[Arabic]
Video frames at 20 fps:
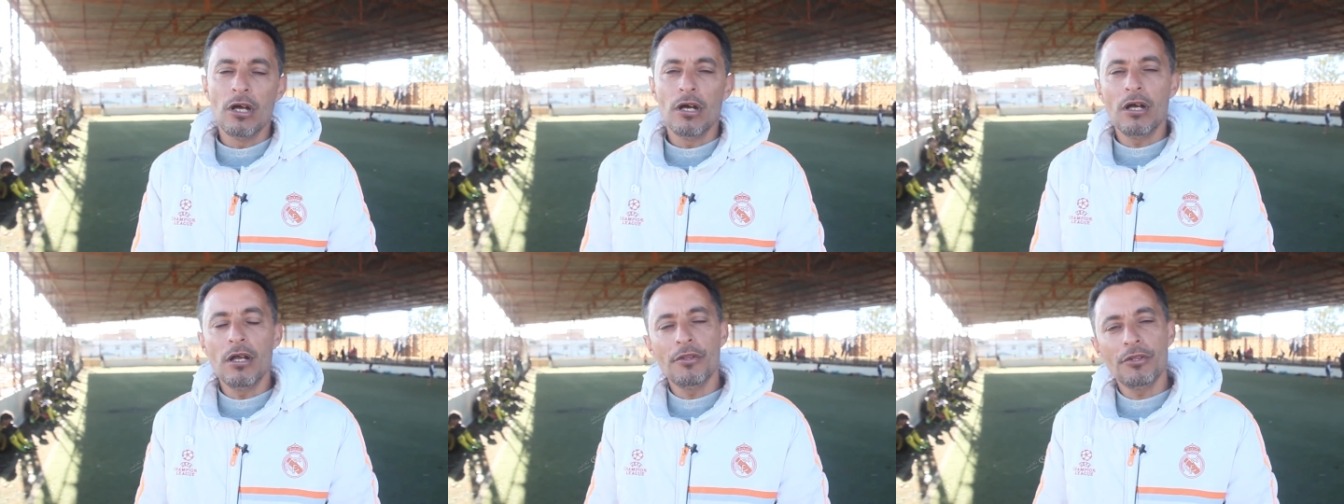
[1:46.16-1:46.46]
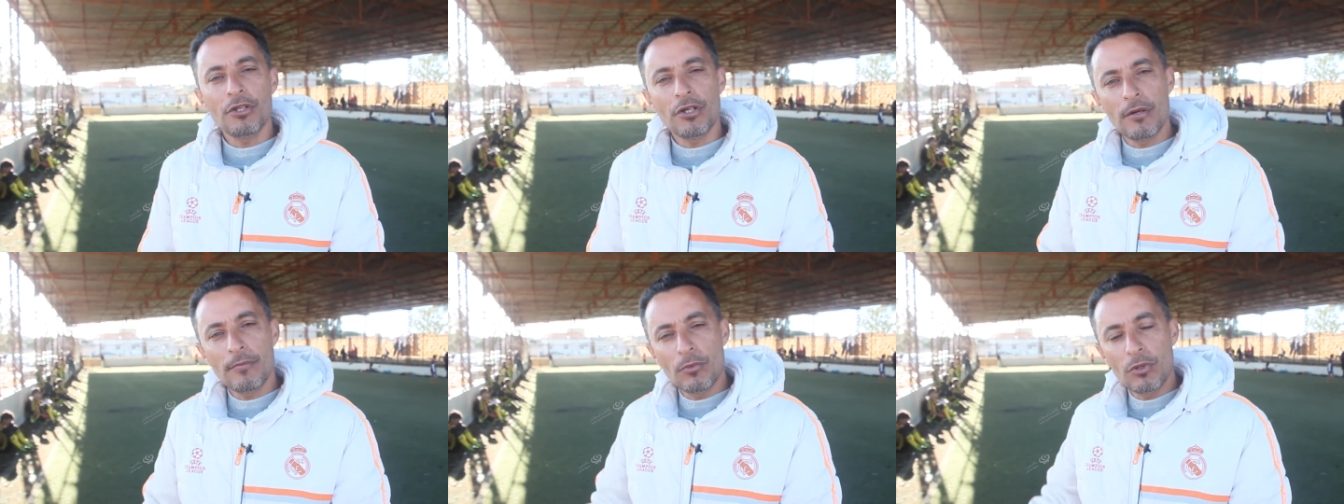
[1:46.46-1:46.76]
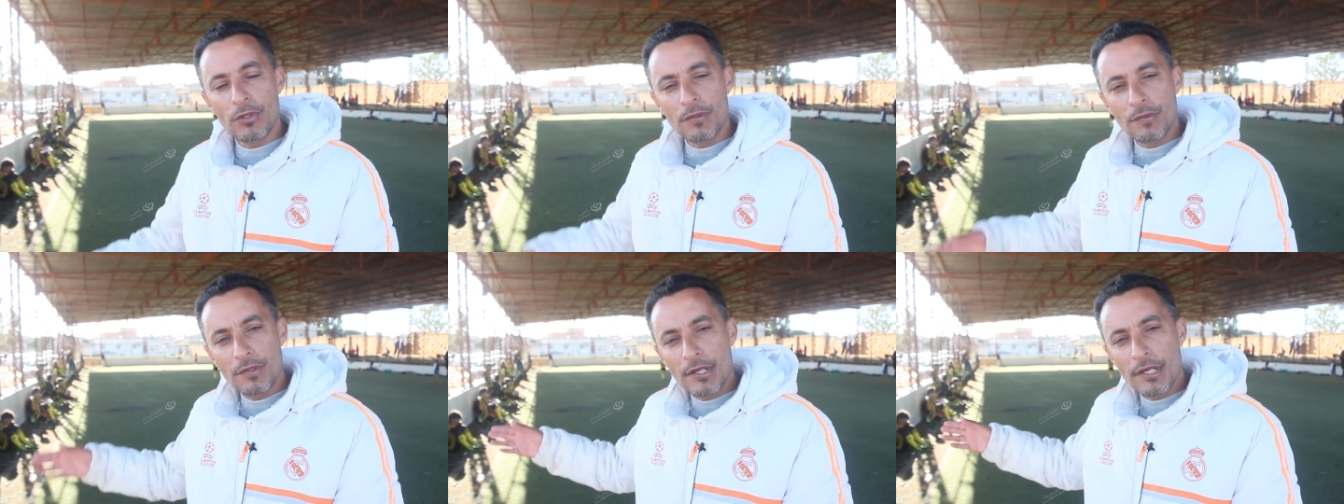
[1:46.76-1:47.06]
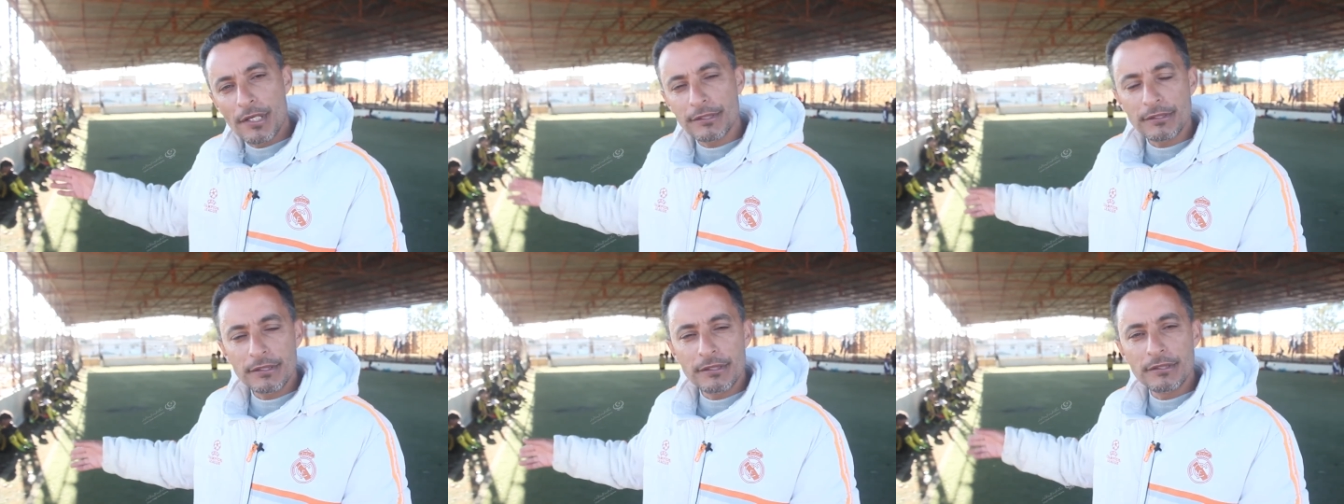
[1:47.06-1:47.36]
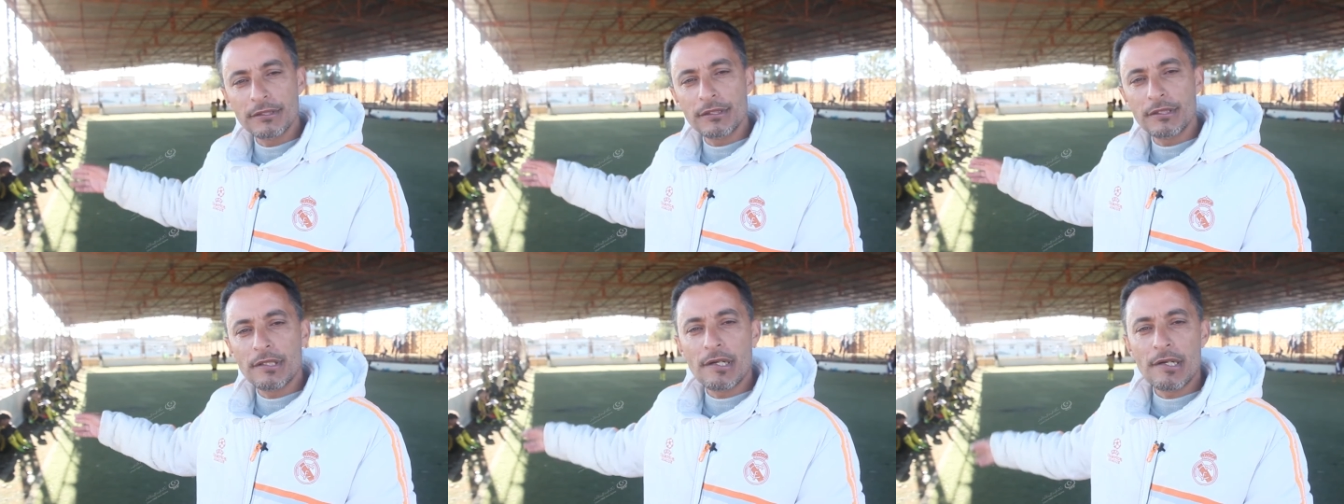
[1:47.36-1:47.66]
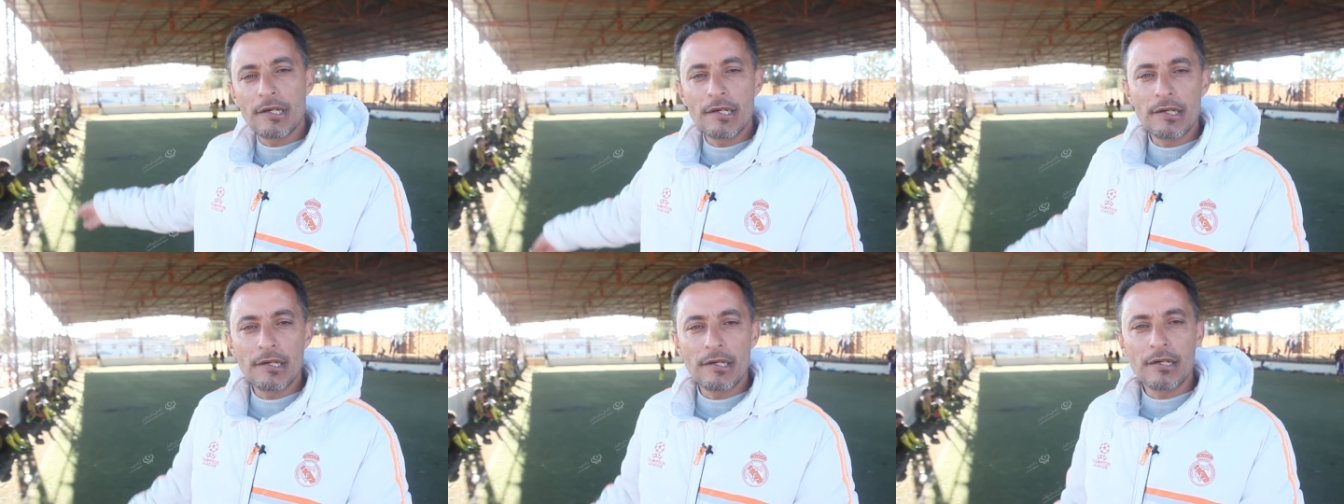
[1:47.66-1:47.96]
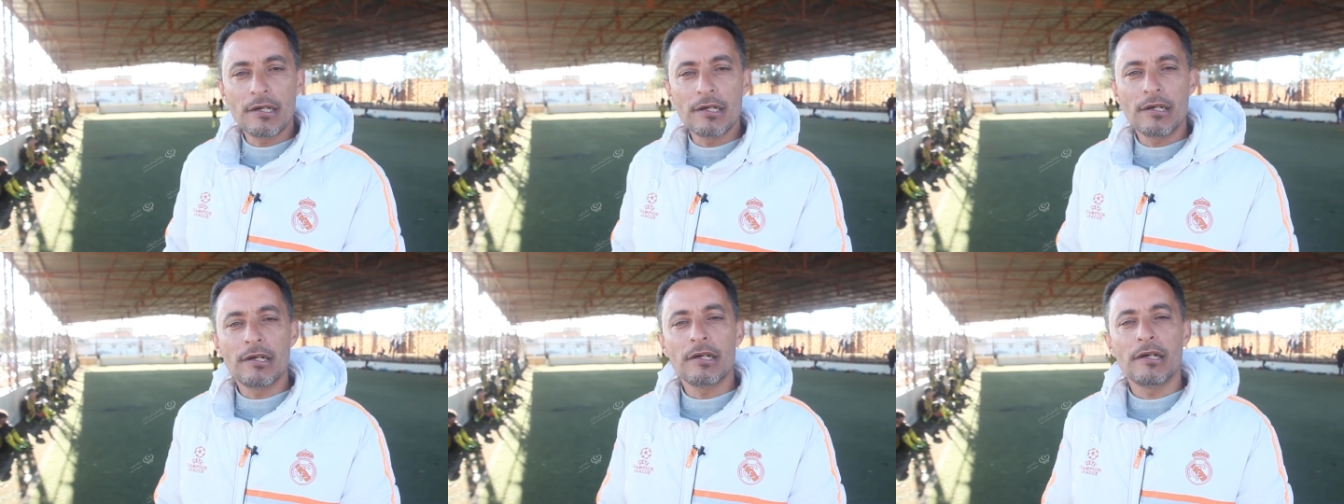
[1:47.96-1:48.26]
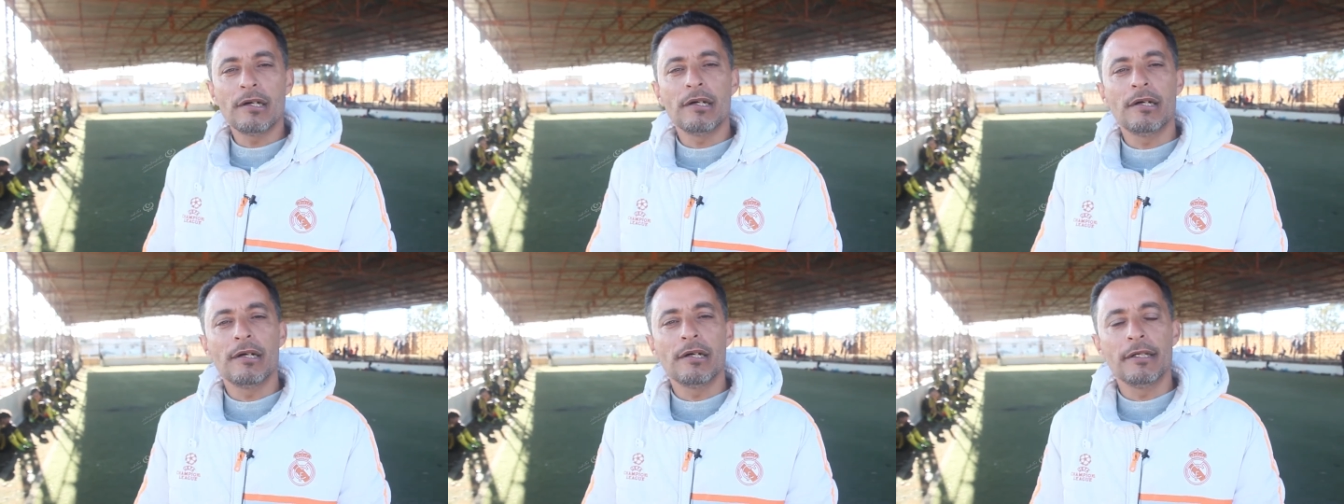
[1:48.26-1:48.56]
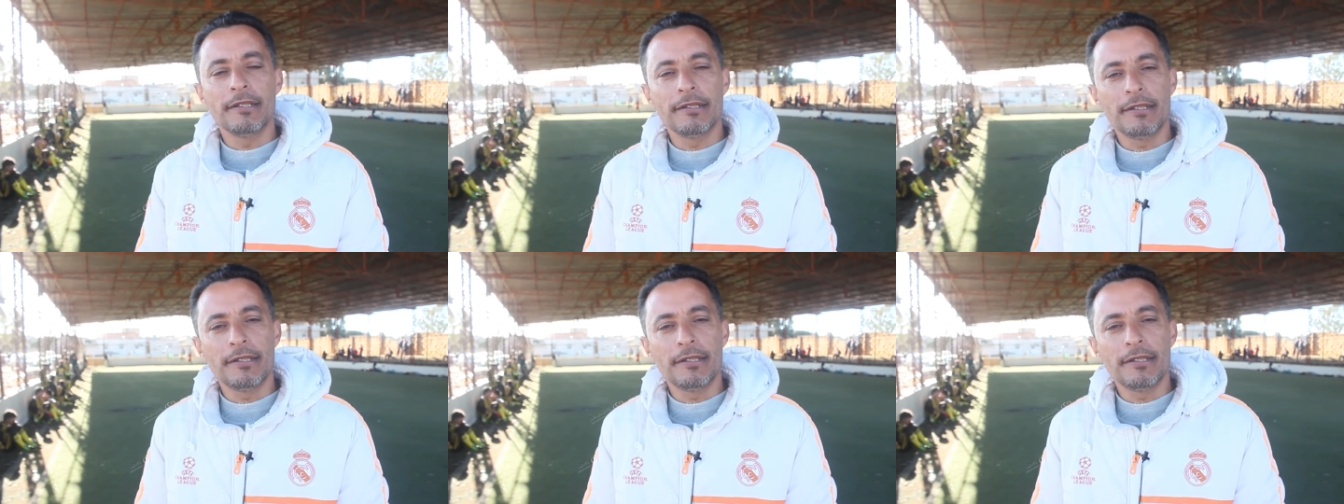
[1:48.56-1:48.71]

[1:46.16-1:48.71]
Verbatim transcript: عندنا معدات عندنا آه،